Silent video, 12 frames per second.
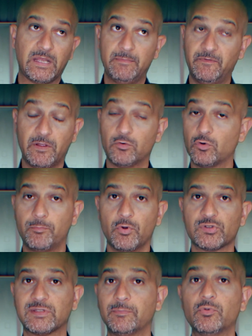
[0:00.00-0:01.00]
che mi vengono
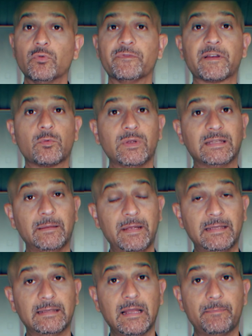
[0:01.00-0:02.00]
poste più
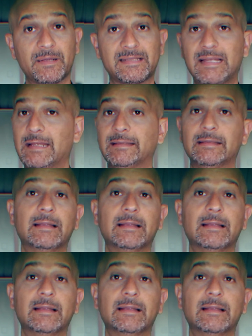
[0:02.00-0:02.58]
frequentemente dai pazienti